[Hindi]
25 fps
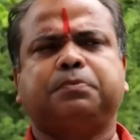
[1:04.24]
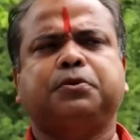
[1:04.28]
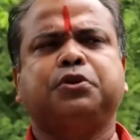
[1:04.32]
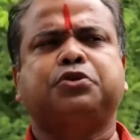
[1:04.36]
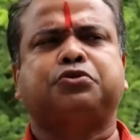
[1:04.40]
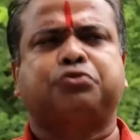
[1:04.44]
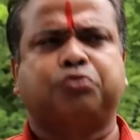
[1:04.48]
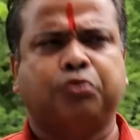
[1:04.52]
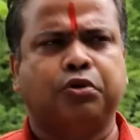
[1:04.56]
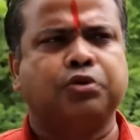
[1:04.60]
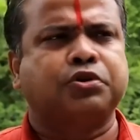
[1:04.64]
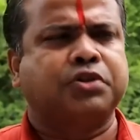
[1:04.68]

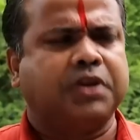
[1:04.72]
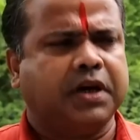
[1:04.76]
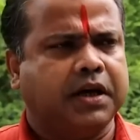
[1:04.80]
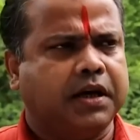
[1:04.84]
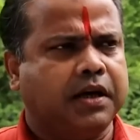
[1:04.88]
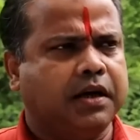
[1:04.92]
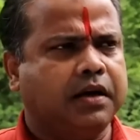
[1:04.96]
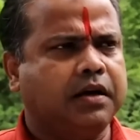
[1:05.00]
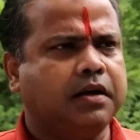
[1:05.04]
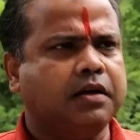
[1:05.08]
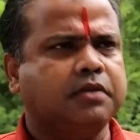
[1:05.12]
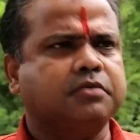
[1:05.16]
अपनी सोच
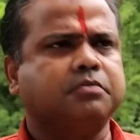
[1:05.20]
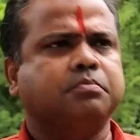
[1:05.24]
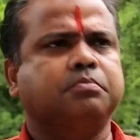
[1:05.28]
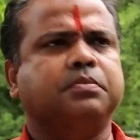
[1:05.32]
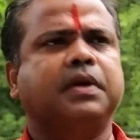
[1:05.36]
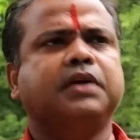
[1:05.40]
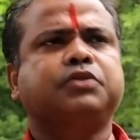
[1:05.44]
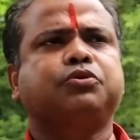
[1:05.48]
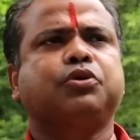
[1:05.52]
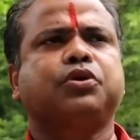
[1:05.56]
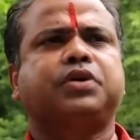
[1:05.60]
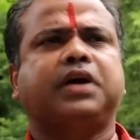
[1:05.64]
है
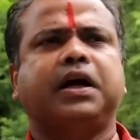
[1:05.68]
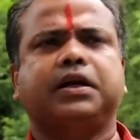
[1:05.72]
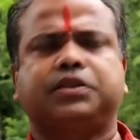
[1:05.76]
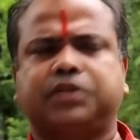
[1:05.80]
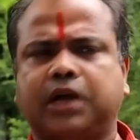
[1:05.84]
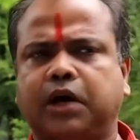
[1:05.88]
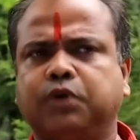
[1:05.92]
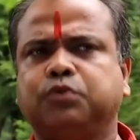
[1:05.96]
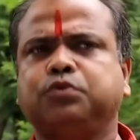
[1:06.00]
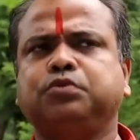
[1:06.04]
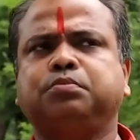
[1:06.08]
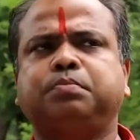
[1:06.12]
मैं तो
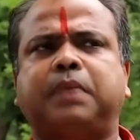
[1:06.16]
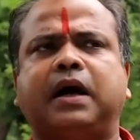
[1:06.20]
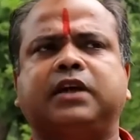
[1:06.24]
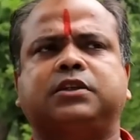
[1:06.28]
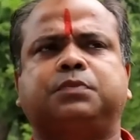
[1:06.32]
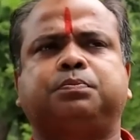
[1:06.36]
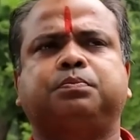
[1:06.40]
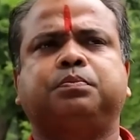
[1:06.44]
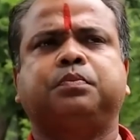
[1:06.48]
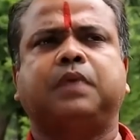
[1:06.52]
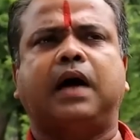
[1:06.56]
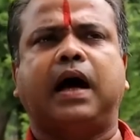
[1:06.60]
कहता हूँ
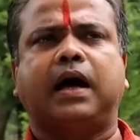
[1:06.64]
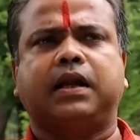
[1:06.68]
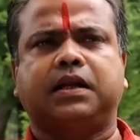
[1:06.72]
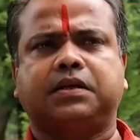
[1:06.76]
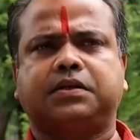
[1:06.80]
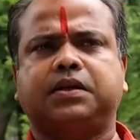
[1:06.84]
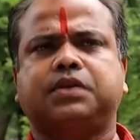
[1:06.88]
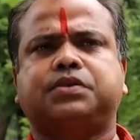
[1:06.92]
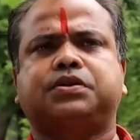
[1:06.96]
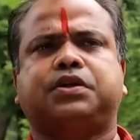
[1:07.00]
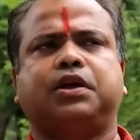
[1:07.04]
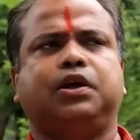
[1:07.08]

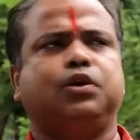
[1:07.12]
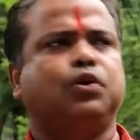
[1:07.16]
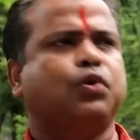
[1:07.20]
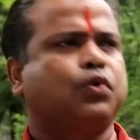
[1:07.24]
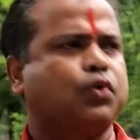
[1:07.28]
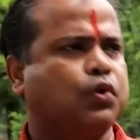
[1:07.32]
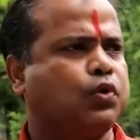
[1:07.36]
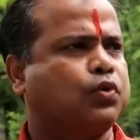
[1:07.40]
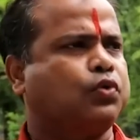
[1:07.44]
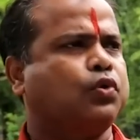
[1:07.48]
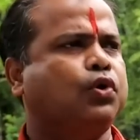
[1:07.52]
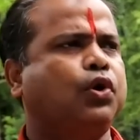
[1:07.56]
आरएसएस के
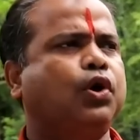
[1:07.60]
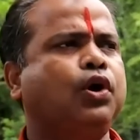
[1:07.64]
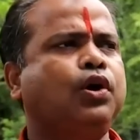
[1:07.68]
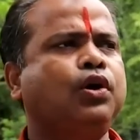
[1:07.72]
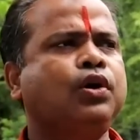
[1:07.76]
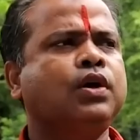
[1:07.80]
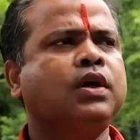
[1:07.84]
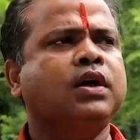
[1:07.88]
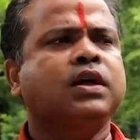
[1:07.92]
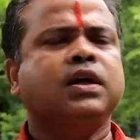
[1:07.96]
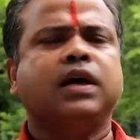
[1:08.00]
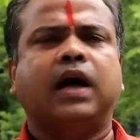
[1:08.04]
लोगों को
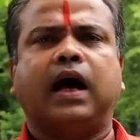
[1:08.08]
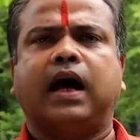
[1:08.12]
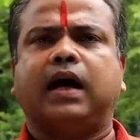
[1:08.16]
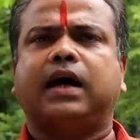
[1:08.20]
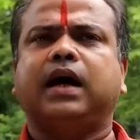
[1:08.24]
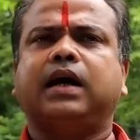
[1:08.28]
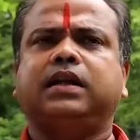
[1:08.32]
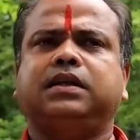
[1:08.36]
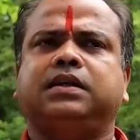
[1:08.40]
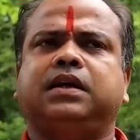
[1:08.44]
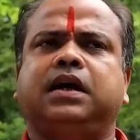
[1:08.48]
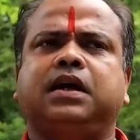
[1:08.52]

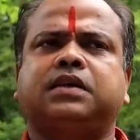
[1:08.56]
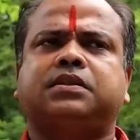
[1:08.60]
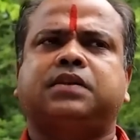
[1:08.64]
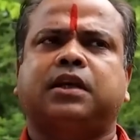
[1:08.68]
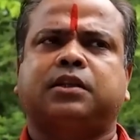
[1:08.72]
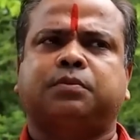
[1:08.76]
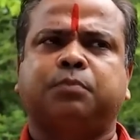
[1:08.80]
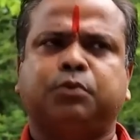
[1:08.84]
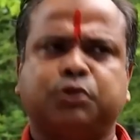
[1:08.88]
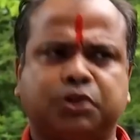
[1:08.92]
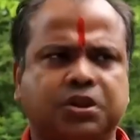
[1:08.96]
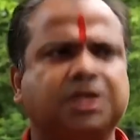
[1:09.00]
अगर ये
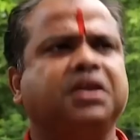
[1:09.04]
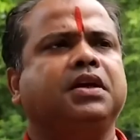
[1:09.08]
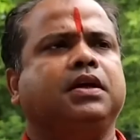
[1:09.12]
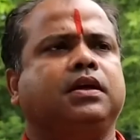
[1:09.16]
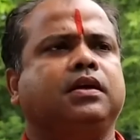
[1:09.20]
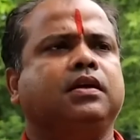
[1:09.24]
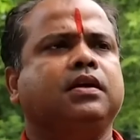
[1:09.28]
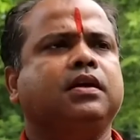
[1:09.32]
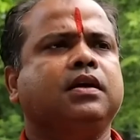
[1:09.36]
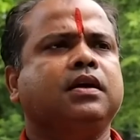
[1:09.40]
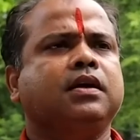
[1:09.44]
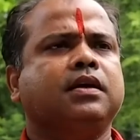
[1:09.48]

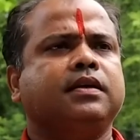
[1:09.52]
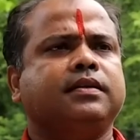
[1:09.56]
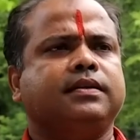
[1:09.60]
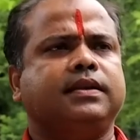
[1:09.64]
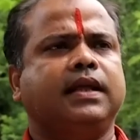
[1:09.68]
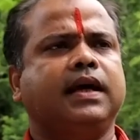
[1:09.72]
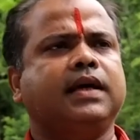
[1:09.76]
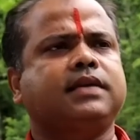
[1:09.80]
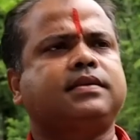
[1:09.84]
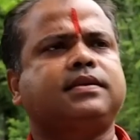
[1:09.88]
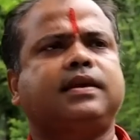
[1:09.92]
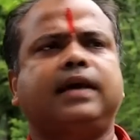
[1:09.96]
सद्बुद्धि
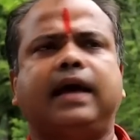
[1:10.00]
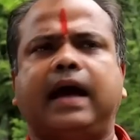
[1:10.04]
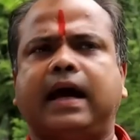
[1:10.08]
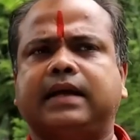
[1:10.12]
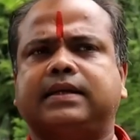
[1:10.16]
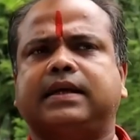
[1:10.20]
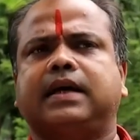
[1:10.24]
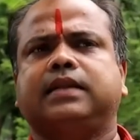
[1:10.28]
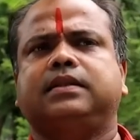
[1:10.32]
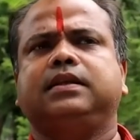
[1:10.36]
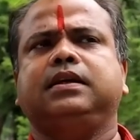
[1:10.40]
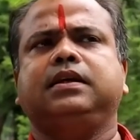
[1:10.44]
देश की
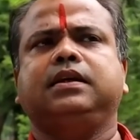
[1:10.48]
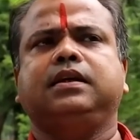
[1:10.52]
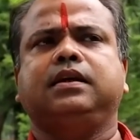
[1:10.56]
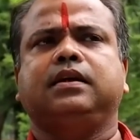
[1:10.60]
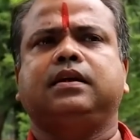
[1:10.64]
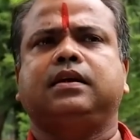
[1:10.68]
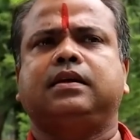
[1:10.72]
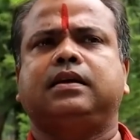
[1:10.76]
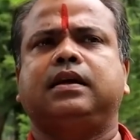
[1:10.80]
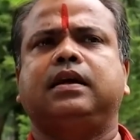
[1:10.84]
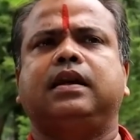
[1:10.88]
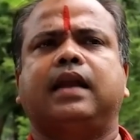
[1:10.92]
आज़ादी
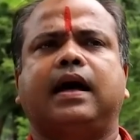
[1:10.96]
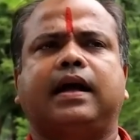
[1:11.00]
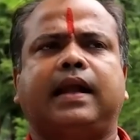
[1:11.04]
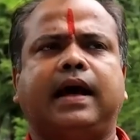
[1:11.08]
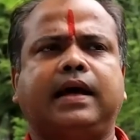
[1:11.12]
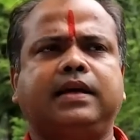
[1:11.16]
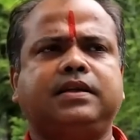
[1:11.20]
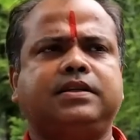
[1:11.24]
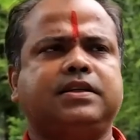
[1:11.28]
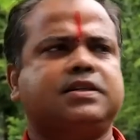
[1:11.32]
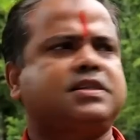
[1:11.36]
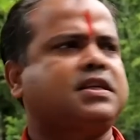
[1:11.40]
की
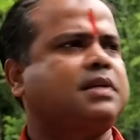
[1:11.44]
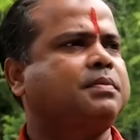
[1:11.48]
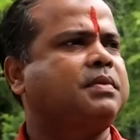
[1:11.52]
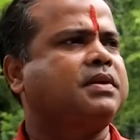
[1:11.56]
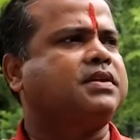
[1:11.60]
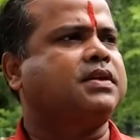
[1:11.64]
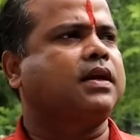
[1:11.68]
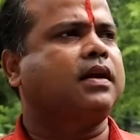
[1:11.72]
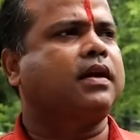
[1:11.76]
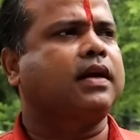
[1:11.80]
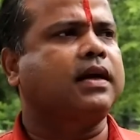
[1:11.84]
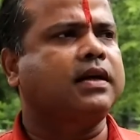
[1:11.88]
लड़ाई जिस
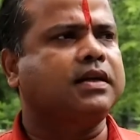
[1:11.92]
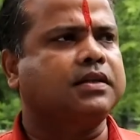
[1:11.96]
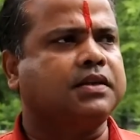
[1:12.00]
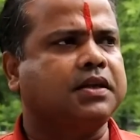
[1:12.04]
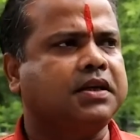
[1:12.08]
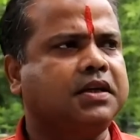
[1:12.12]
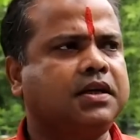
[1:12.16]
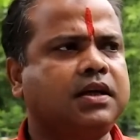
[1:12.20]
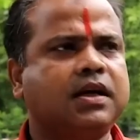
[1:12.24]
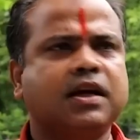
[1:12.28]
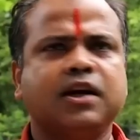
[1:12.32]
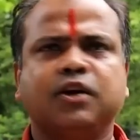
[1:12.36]
समय चल रही
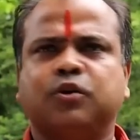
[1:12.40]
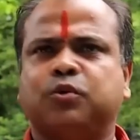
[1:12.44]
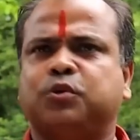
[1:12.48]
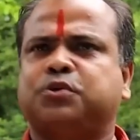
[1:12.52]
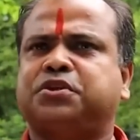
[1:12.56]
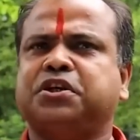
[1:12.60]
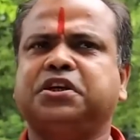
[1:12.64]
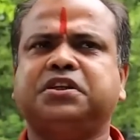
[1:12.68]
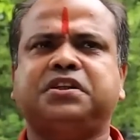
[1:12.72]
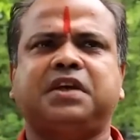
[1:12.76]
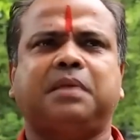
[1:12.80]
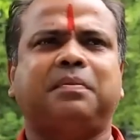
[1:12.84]
थी
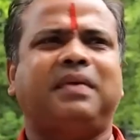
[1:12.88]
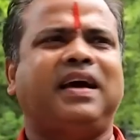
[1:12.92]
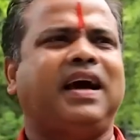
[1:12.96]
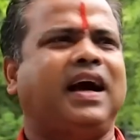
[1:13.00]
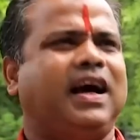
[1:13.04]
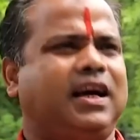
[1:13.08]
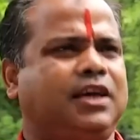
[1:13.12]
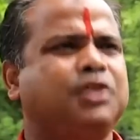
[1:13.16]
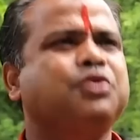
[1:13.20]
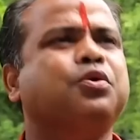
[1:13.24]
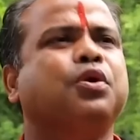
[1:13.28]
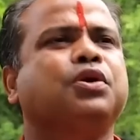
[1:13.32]
उसी समय
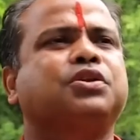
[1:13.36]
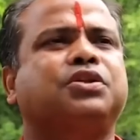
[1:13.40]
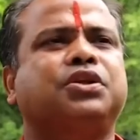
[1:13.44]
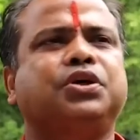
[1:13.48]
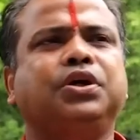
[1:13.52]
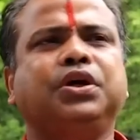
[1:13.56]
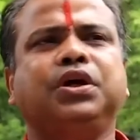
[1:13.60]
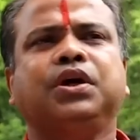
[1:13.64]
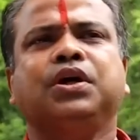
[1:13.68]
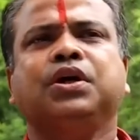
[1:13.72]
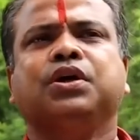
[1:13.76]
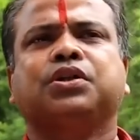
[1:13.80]
आई
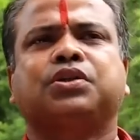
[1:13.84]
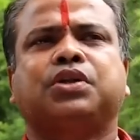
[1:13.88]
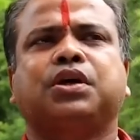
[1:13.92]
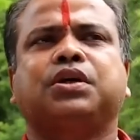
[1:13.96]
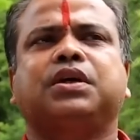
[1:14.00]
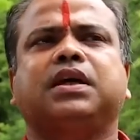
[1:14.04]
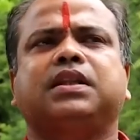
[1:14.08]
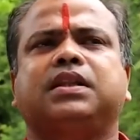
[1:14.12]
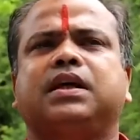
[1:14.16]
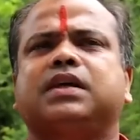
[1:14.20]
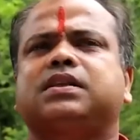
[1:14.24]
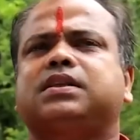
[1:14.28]
होती तो
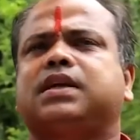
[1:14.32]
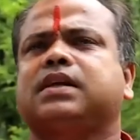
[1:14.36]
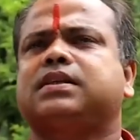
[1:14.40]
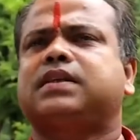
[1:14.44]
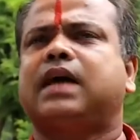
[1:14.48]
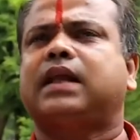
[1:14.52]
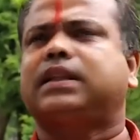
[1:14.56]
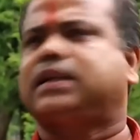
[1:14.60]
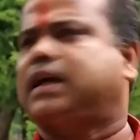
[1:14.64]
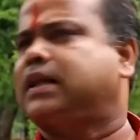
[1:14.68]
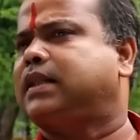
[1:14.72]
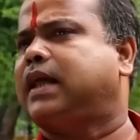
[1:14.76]
ये देश के
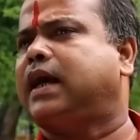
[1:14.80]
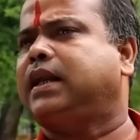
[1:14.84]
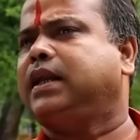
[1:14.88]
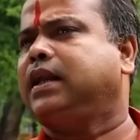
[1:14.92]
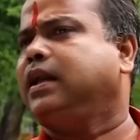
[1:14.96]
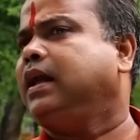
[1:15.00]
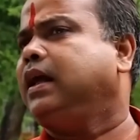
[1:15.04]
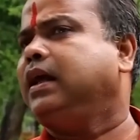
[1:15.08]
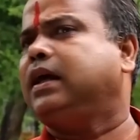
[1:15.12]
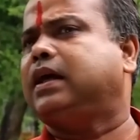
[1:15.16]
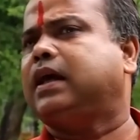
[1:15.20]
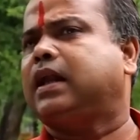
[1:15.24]
साथ
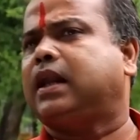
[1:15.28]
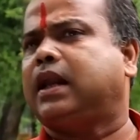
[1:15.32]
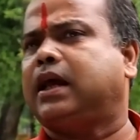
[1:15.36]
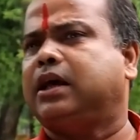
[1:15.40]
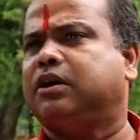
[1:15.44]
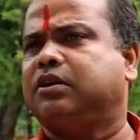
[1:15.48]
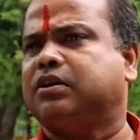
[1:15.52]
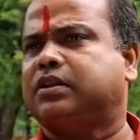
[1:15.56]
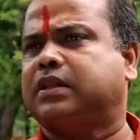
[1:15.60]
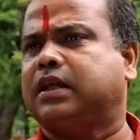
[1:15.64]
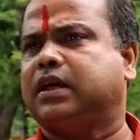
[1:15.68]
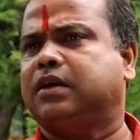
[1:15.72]
गद्दारी नहीं कर
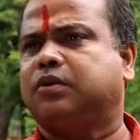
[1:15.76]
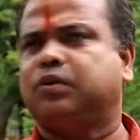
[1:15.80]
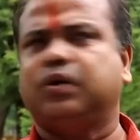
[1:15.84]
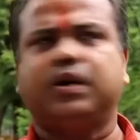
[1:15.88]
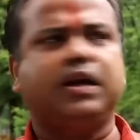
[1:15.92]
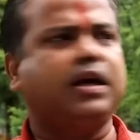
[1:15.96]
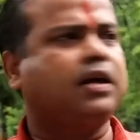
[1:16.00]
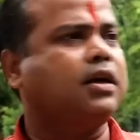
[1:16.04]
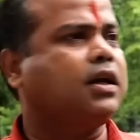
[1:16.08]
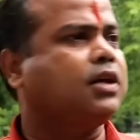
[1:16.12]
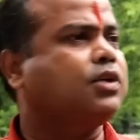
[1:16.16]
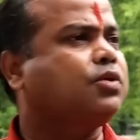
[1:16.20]
रहे होते
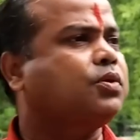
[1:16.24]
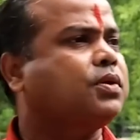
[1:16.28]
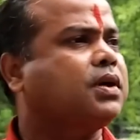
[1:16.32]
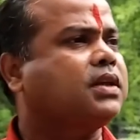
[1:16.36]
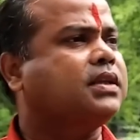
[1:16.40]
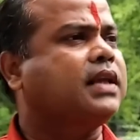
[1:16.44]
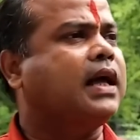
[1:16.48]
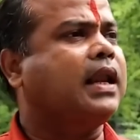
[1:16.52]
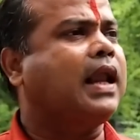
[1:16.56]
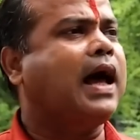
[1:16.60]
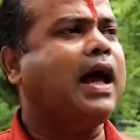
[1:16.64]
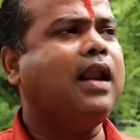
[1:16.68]
गोरे अंग्रेजों
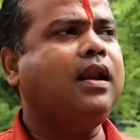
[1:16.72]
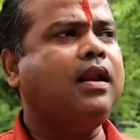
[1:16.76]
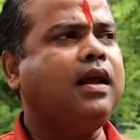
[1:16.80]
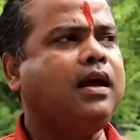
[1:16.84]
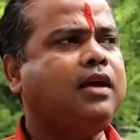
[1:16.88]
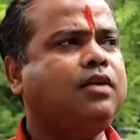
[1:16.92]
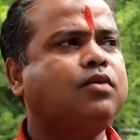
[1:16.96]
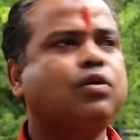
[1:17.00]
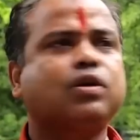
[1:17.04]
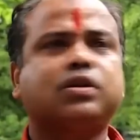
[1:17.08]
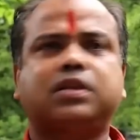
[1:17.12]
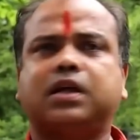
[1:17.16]
के दलाल
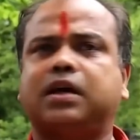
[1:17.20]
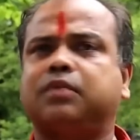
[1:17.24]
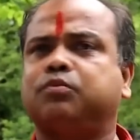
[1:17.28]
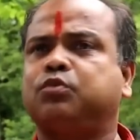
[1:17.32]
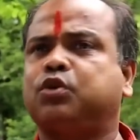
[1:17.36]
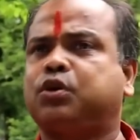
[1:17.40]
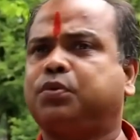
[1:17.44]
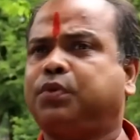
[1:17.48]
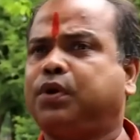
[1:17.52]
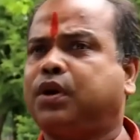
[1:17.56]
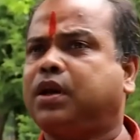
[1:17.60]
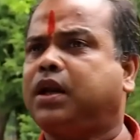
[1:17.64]
नहीं होते
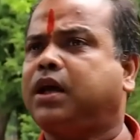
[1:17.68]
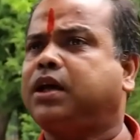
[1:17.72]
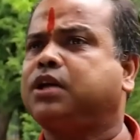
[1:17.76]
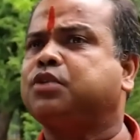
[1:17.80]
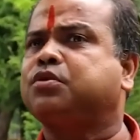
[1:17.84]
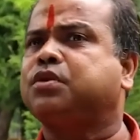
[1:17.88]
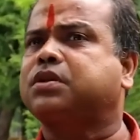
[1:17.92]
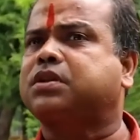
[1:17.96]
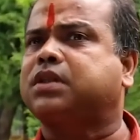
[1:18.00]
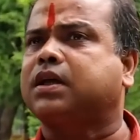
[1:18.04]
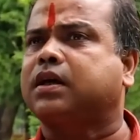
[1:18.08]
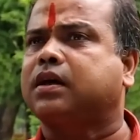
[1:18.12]
मुखबिर
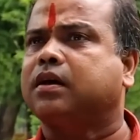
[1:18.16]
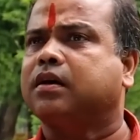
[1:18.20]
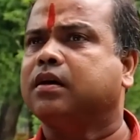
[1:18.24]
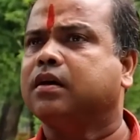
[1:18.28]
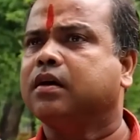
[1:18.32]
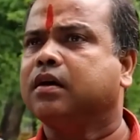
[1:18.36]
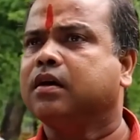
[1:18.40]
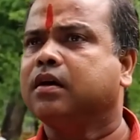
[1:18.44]
नहीं होते